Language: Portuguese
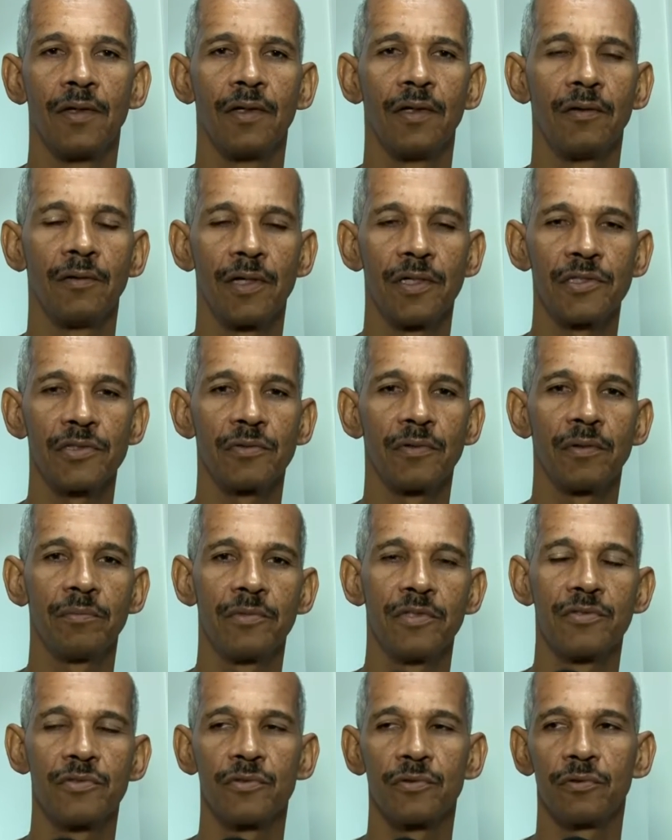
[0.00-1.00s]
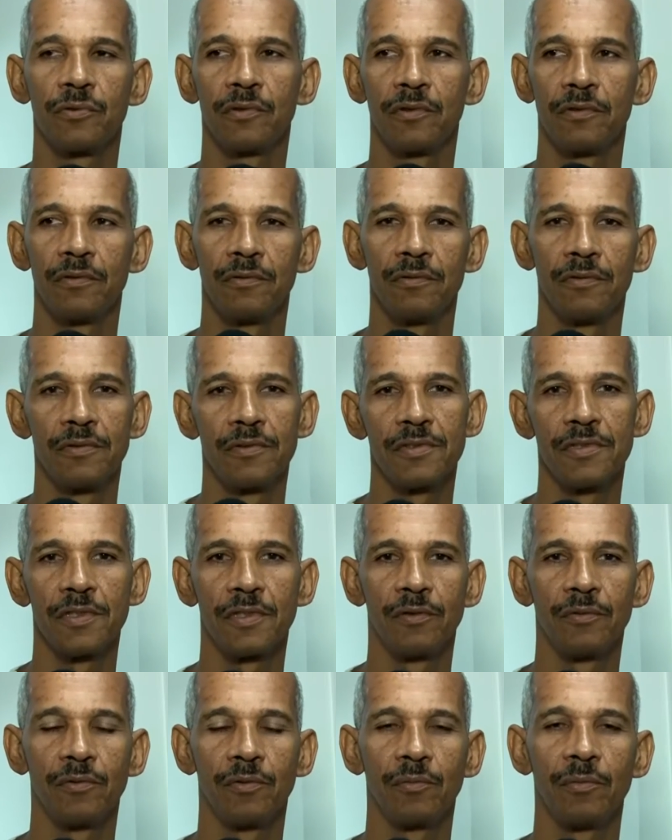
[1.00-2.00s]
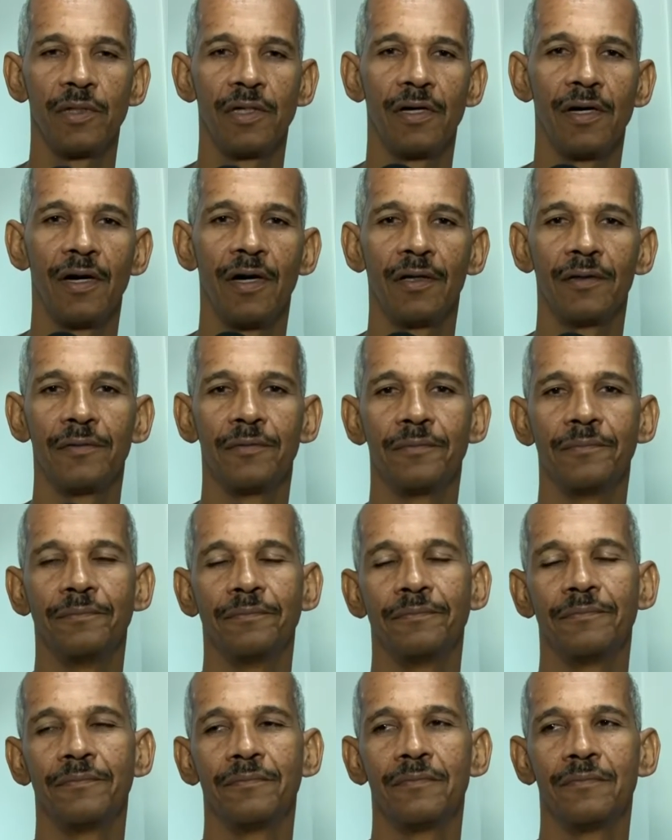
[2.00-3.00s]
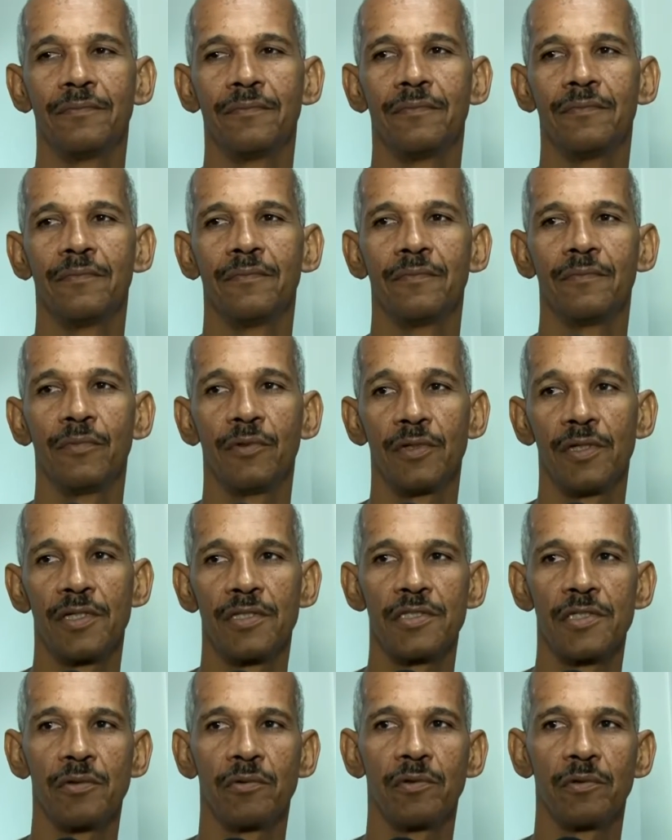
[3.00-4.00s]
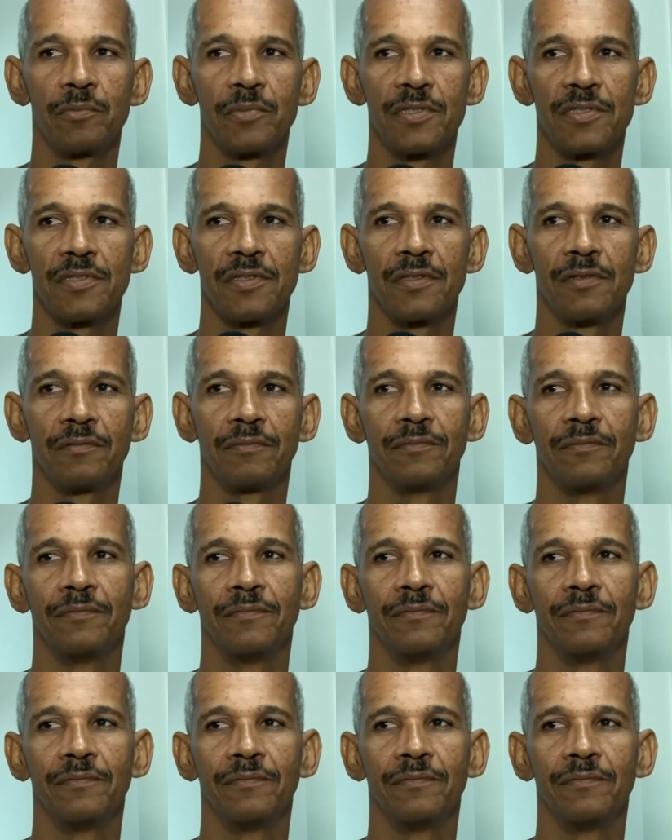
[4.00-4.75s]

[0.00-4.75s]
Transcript: Eu acho um absurdo sendo obrigado. Poderia ser uma opção.